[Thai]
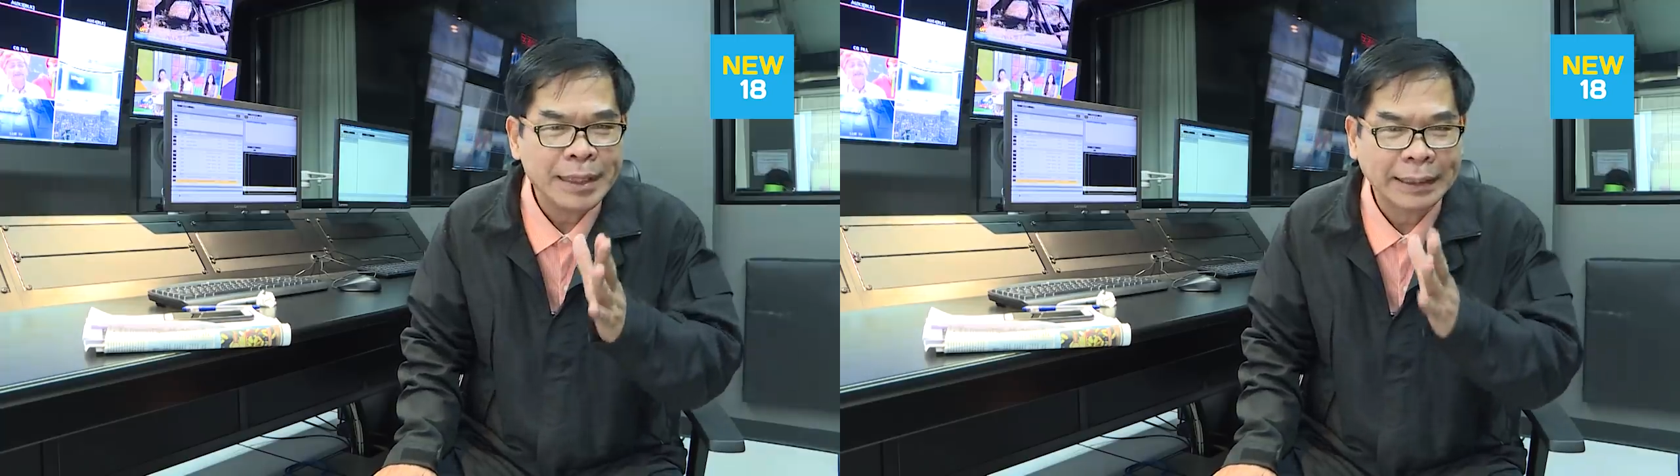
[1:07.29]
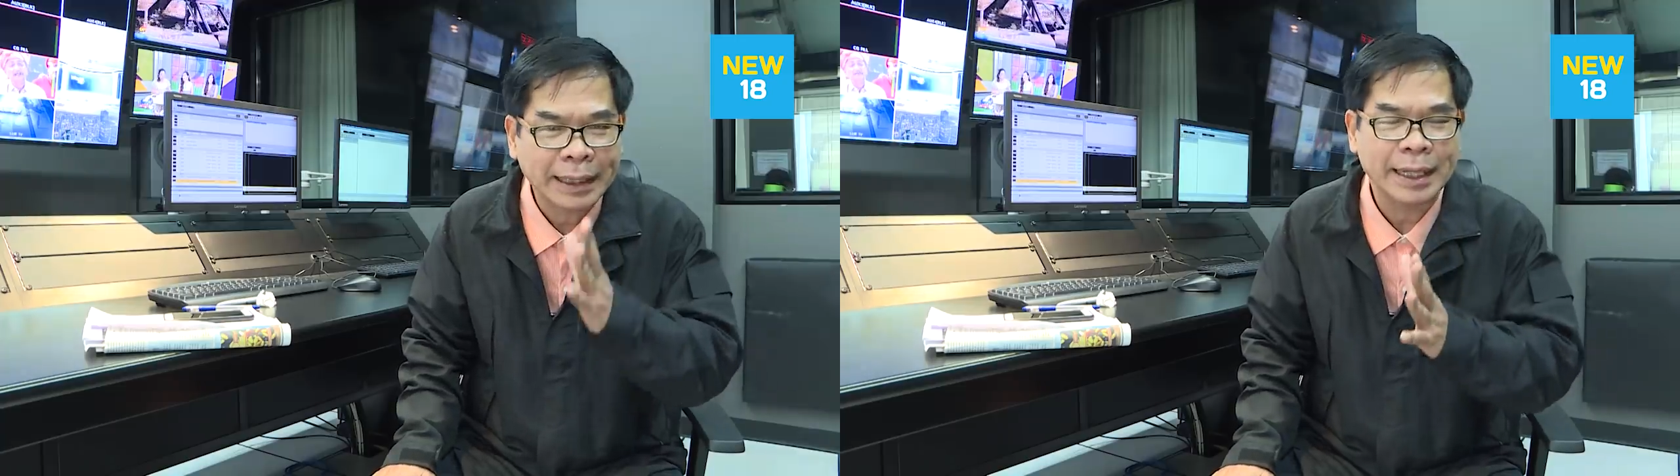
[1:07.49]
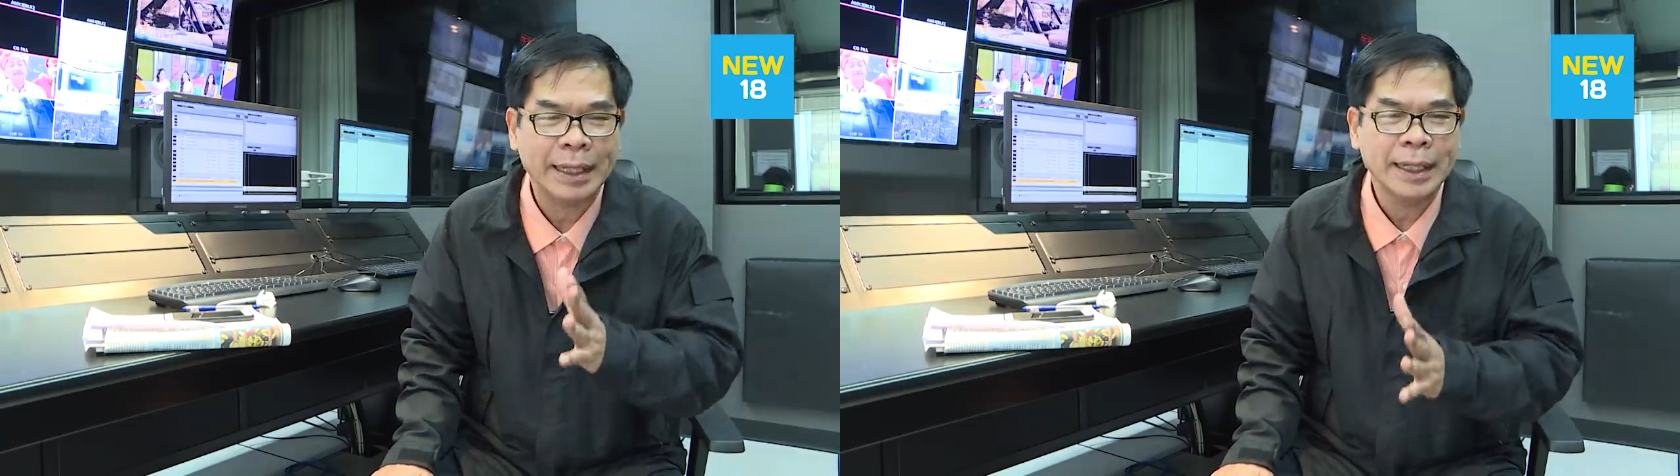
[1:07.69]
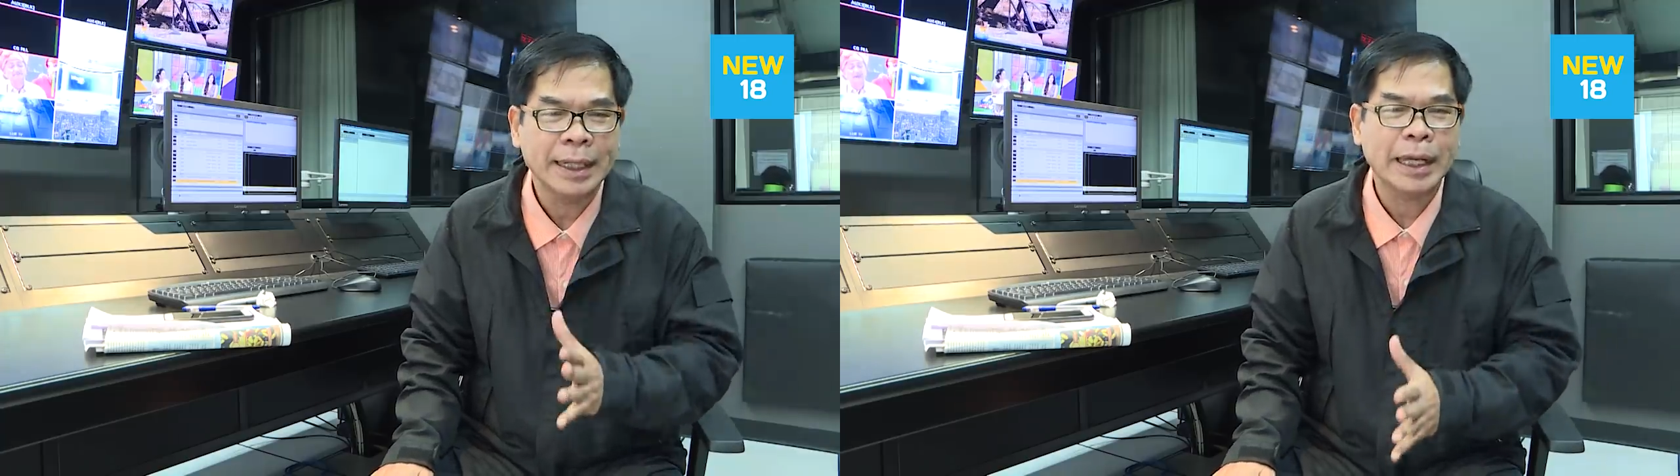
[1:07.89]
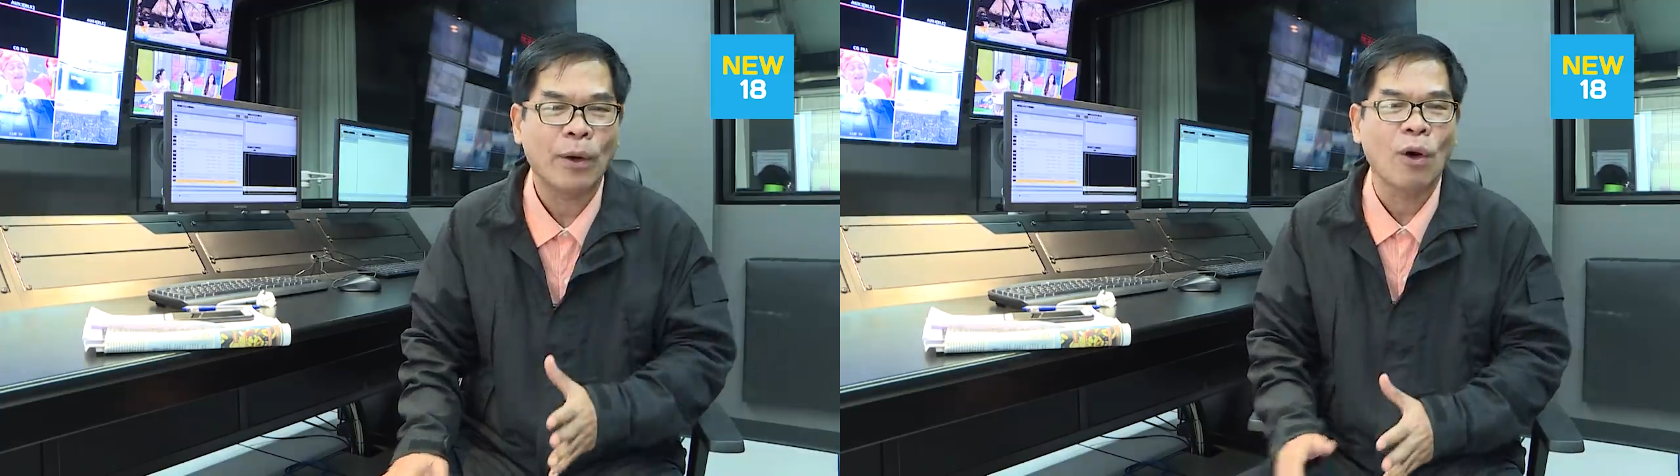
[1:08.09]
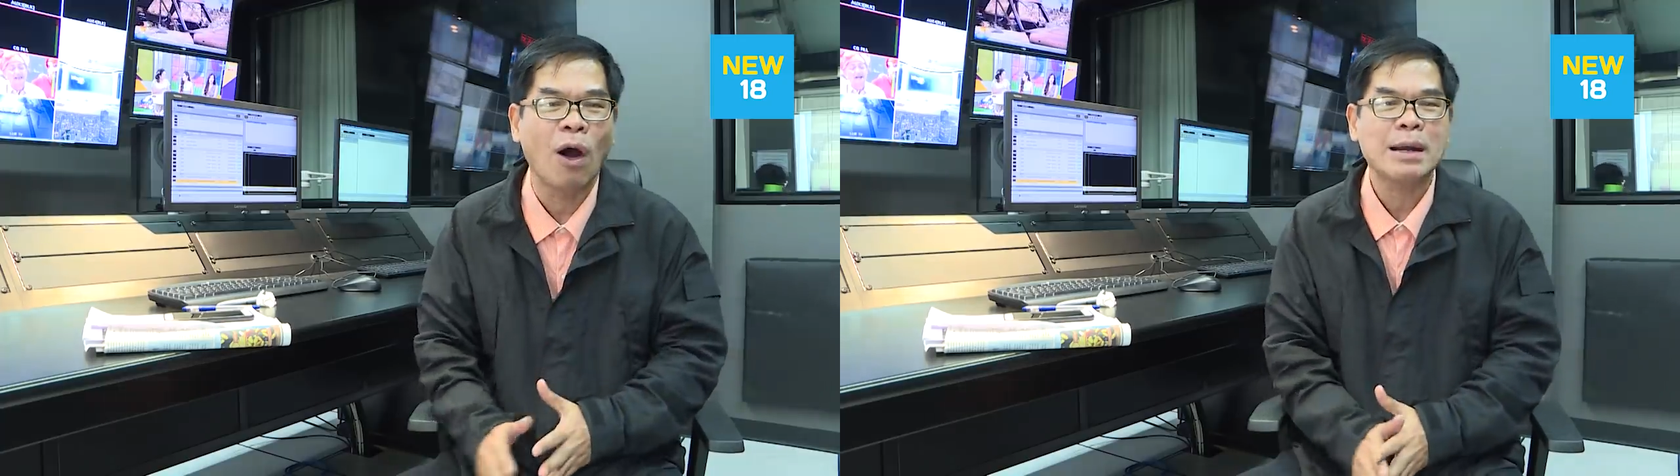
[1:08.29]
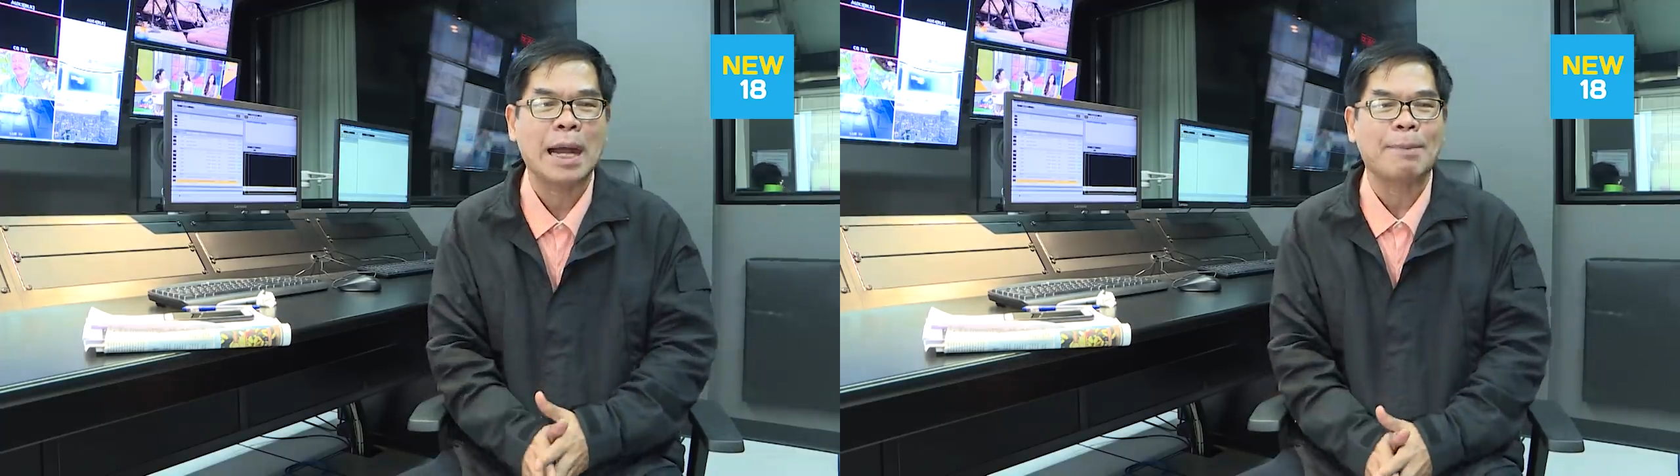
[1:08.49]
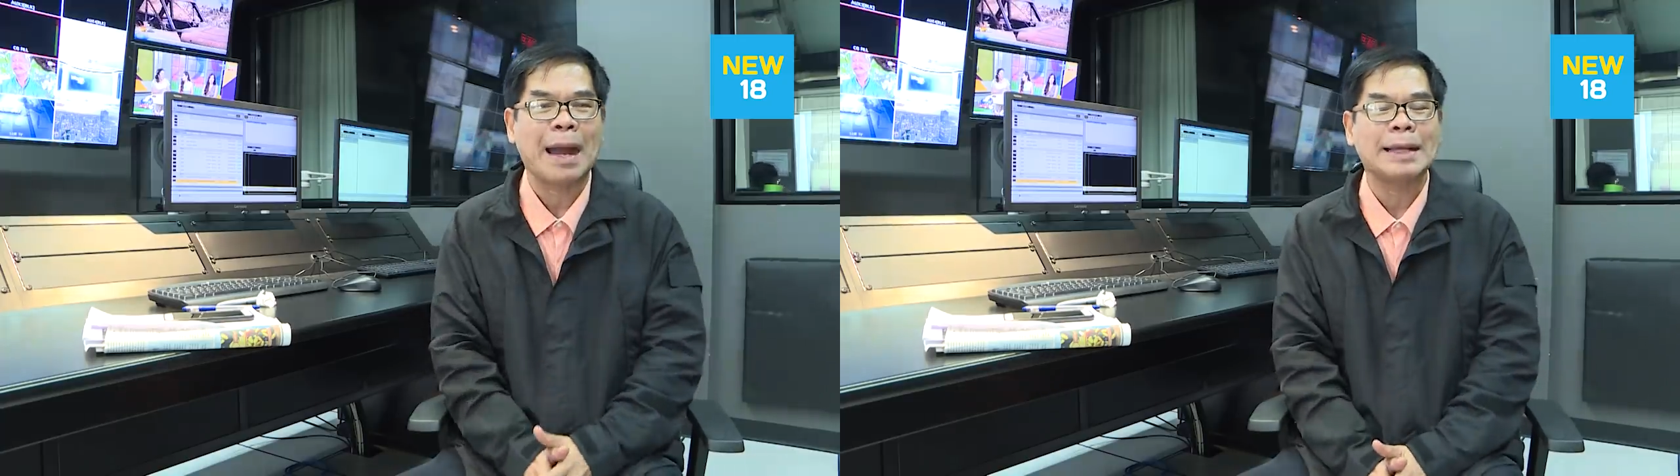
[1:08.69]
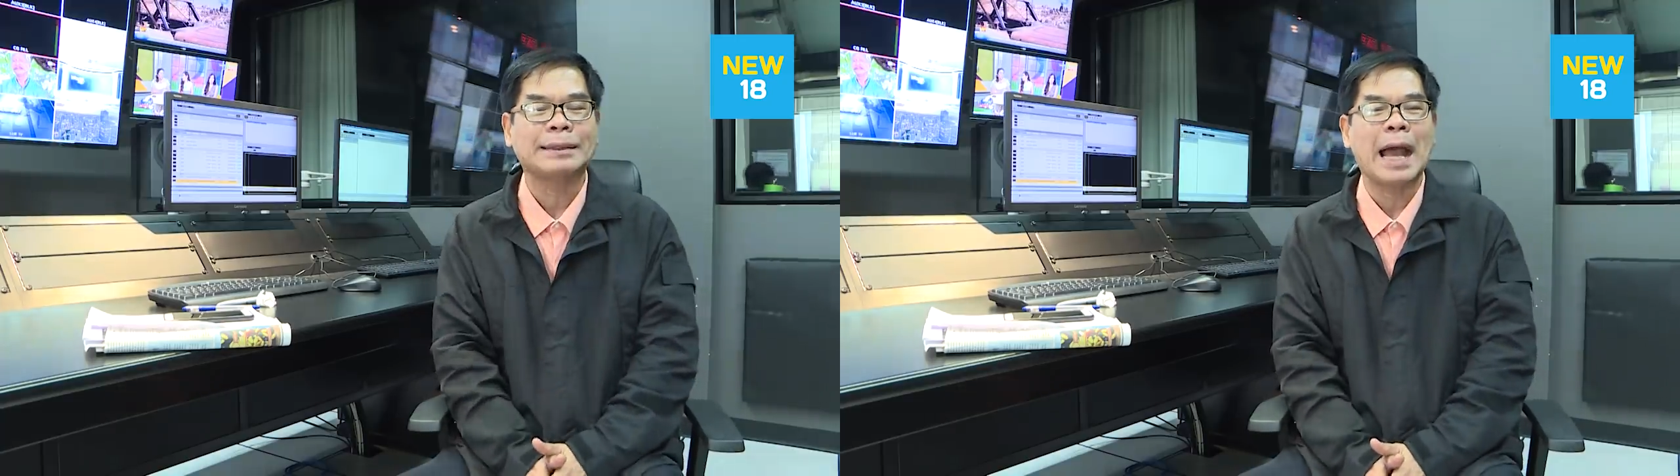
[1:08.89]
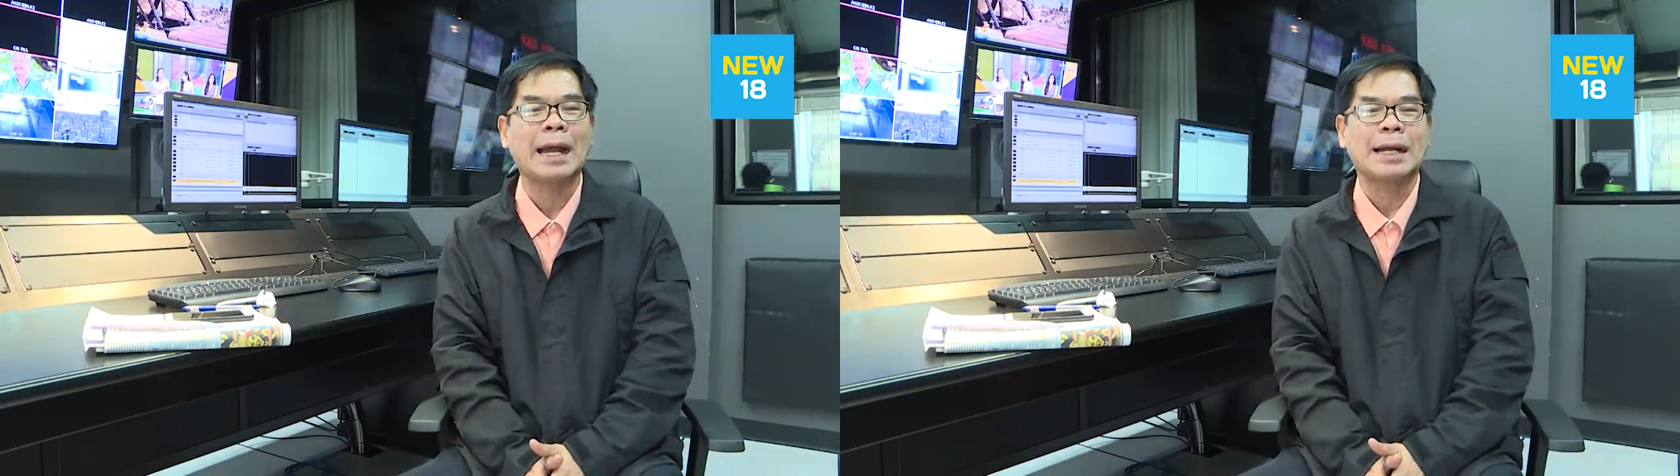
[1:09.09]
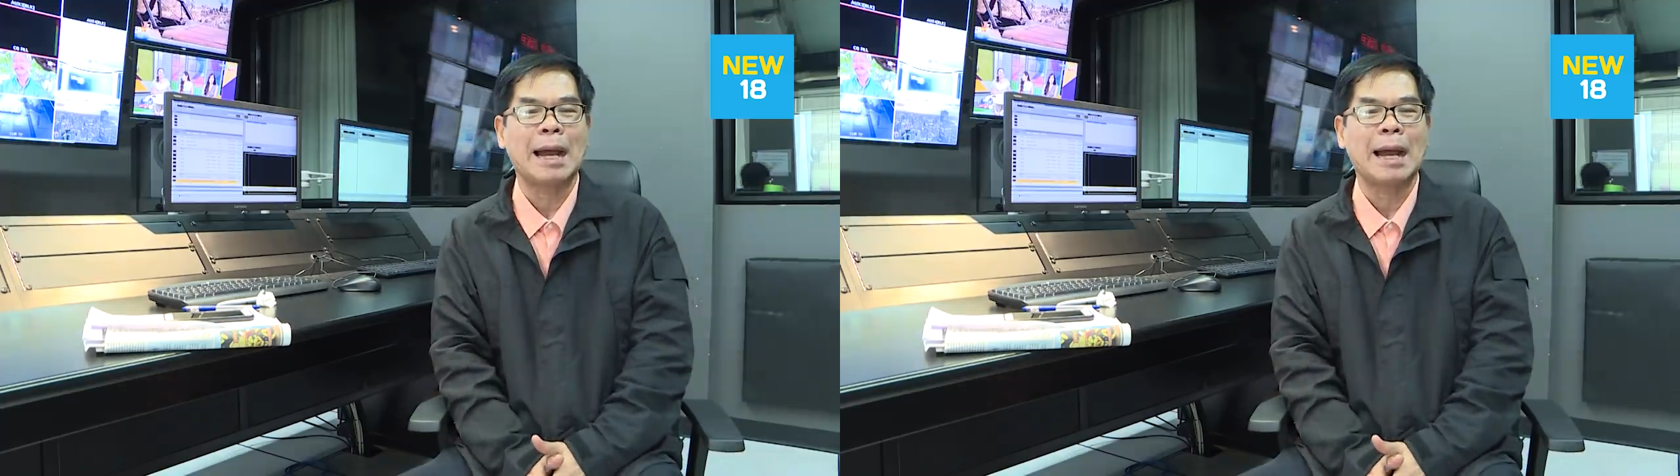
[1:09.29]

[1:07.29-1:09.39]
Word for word: ยติเกี่ยวข้องกับการตั้ง